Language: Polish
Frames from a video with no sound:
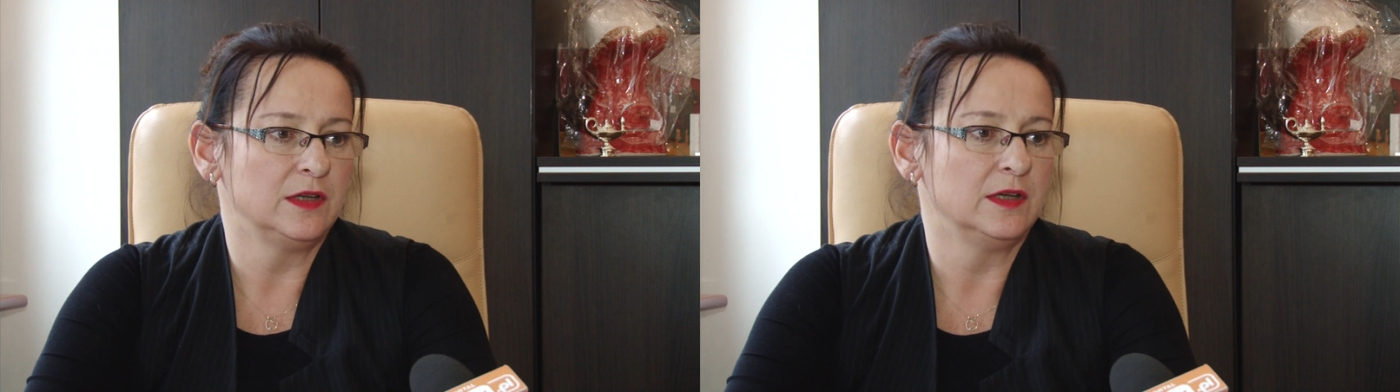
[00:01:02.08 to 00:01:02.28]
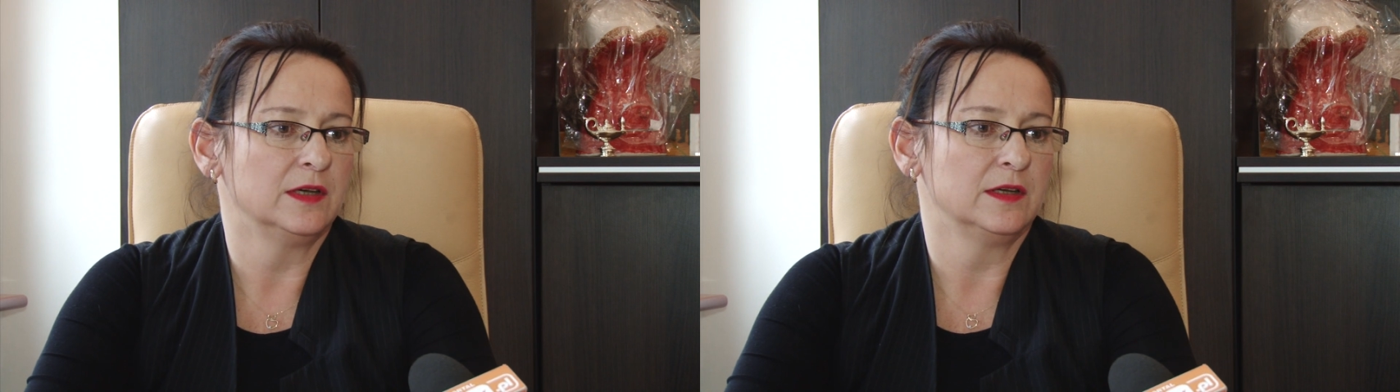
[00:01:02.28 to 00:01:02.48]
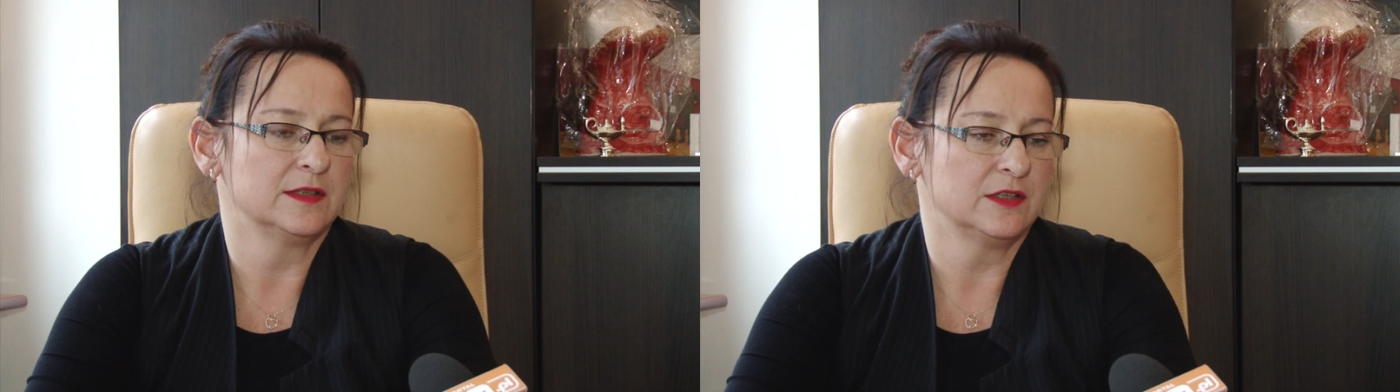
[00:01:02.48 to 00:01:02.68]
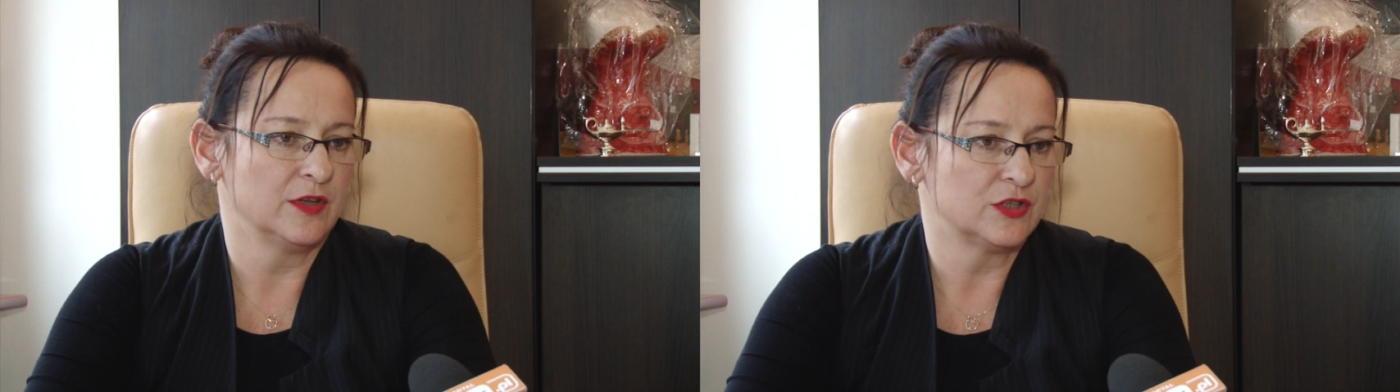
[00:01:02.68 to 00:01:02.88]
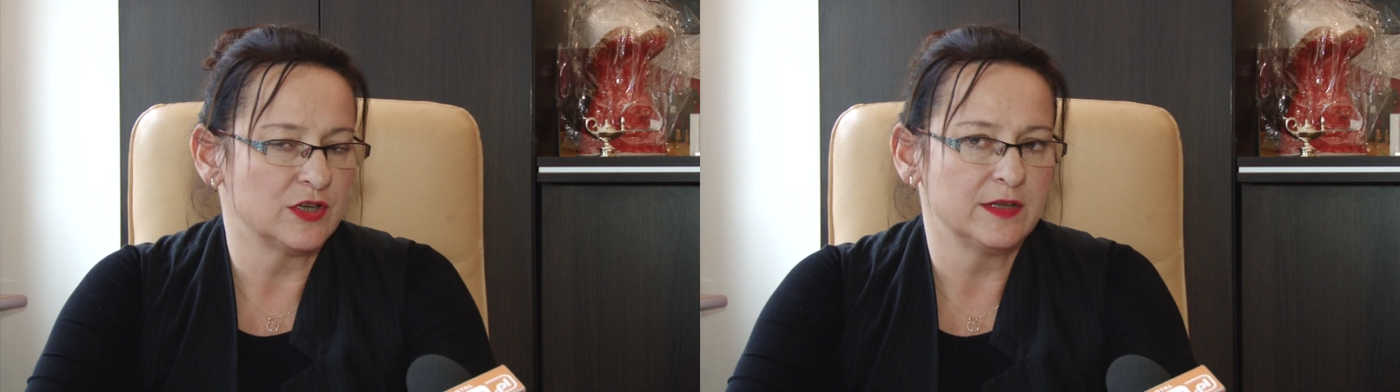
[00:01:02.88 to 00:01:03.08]
i y,
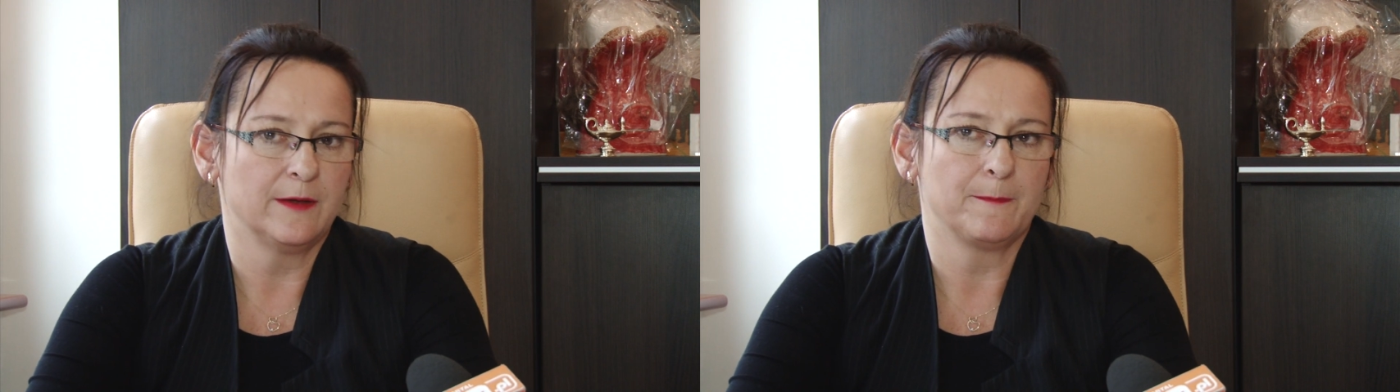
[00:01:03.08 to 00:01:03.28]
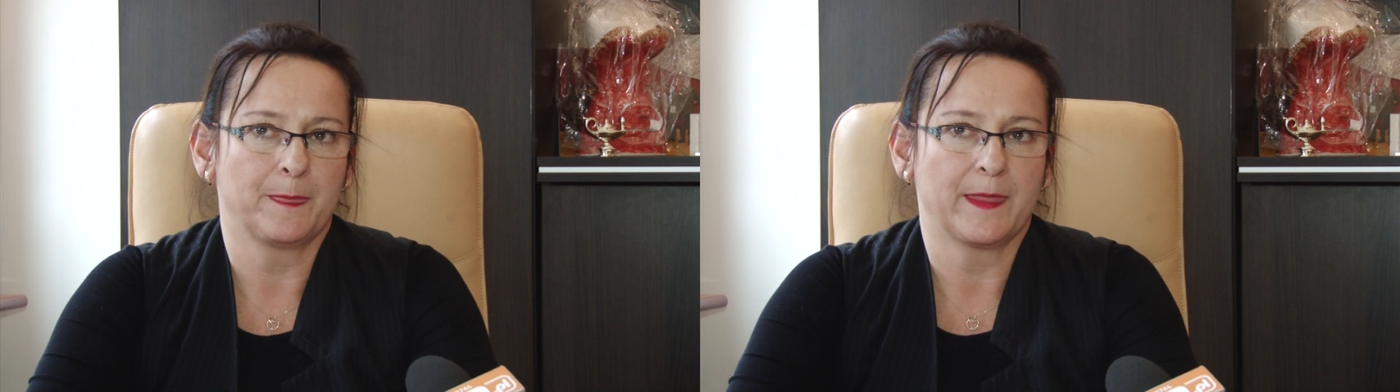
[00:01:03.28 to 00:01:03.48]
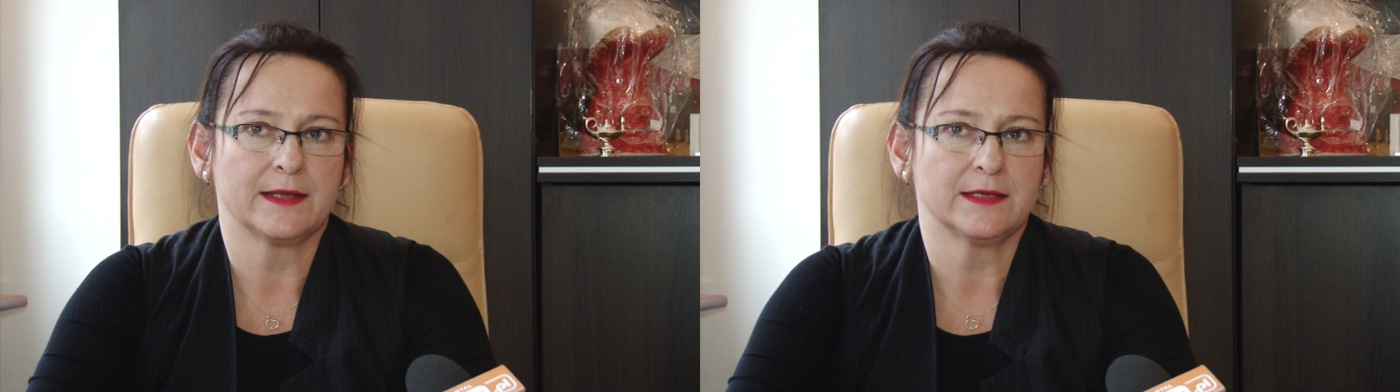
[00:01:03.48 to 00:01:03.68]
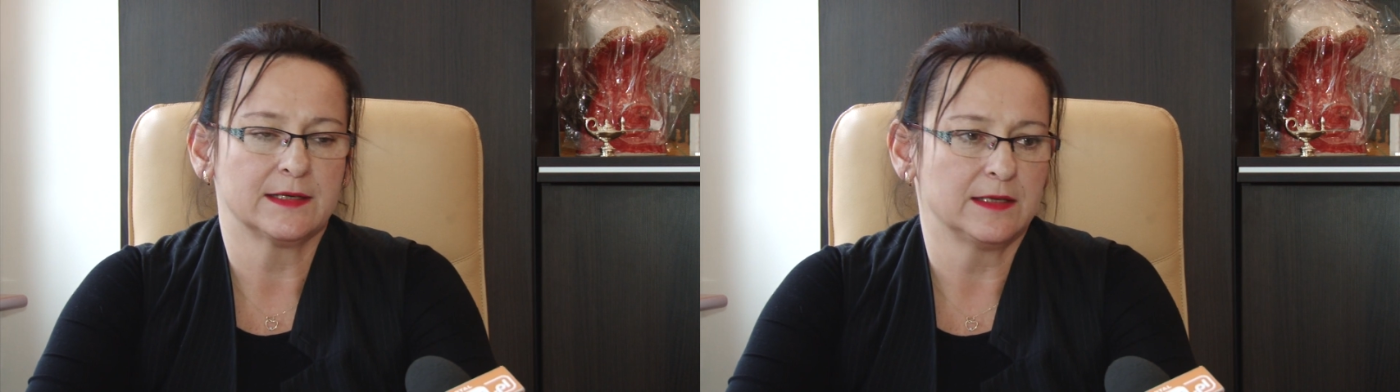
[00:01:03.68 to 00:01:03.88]
zaświadczenie mm, z